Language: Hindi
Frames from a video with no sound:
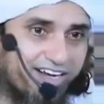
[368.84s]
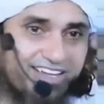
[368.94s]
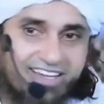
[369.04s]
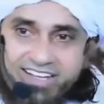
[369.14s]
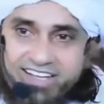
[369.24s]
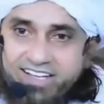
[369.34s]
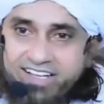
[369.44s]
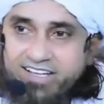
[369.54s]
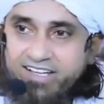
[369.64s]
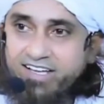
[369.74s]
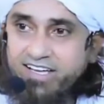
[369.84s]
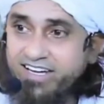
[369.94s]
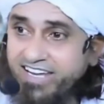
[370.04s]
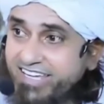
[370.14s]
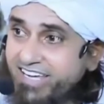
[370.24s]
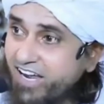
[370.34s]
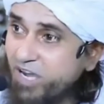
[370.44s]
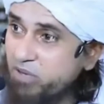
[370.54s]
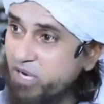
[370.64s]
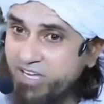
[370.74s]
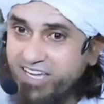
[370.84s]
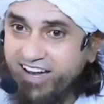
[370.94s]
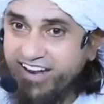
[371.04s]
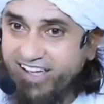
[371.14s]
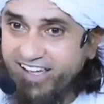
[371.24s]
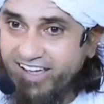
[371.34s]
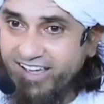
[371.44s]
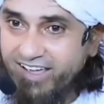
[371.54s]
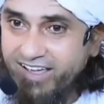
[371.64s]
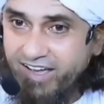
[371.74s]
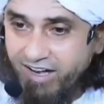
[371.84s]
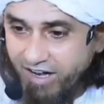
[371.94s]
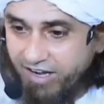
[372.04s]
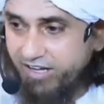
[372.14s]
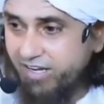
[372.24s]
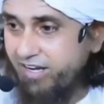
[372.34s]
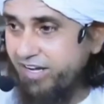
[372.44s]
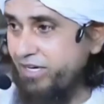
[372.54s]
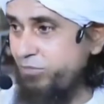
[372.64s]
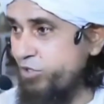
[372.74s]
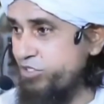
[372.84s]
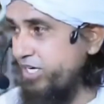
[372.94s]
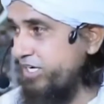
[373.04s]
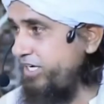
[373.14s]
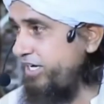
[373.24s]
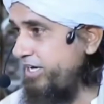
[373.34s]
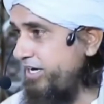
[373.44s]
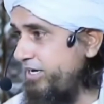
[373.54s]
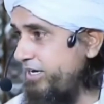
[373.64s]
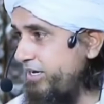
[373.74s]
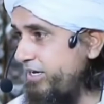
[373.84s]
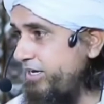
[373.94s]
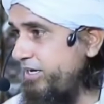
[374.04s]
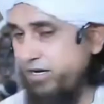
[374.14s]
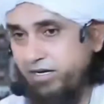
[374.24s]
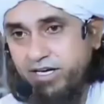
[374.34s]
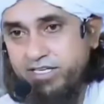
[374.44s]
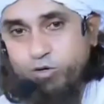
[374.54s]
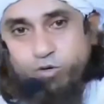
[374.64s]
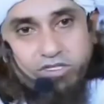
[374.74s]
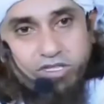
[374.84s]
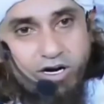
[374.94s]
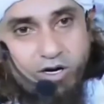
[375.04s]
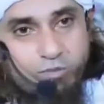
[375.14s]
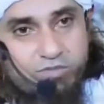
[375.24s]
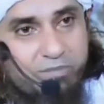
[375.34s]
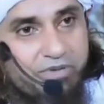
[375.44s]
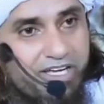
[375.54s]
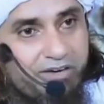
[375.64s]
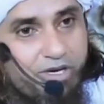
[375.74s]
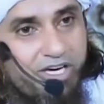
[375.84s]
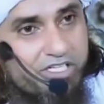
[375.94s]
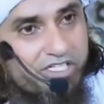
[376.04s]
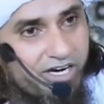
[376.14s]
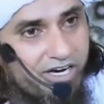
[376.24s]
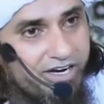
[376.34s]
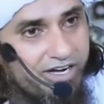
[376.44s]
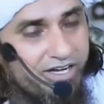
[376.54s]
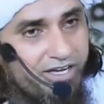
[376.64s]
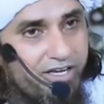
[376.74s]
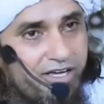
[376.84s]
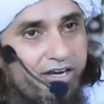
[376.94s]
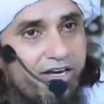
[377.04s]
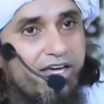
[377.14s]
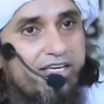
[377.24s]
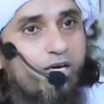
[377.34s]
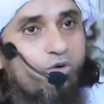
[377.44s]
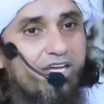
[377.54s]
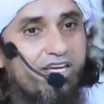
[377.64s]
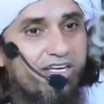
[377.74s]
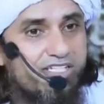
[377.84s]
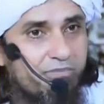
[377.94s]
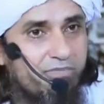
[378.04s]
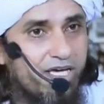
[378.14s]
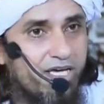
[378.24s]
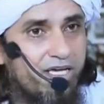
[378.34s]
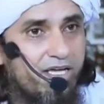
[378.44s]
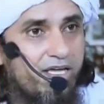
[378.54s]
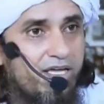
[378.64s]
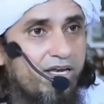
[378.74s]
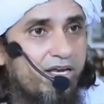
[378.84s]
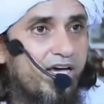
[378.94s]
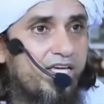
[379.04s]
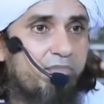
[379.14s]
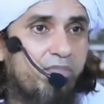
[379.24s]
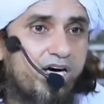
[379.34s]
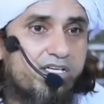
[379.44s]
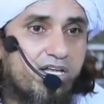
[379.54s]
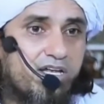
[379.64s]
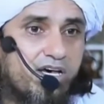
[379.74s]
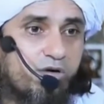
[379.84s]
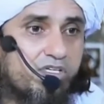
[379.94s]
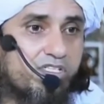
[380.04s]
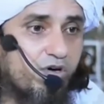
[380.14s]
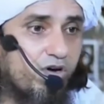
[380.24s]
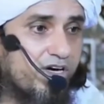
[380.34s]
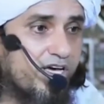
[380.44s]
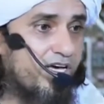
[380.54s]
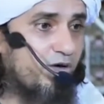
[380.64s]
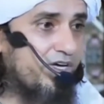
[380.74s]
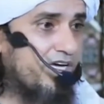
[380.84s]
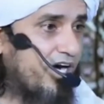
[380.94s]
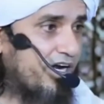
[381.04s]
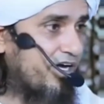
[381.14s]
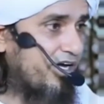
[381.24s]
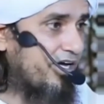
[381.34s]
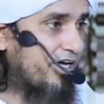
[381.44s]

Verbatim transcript: आया नहीं है नहीं आ रहा फिर भी क्या आ रहा है हालांकि ना ये मौसीकी है ना ये कोई तरन्नुम से पढ़े हुए अशार हैं ना ये कोई नज़म है ना ही माज अल्लाह कोई सॉन्ग है कोई गाना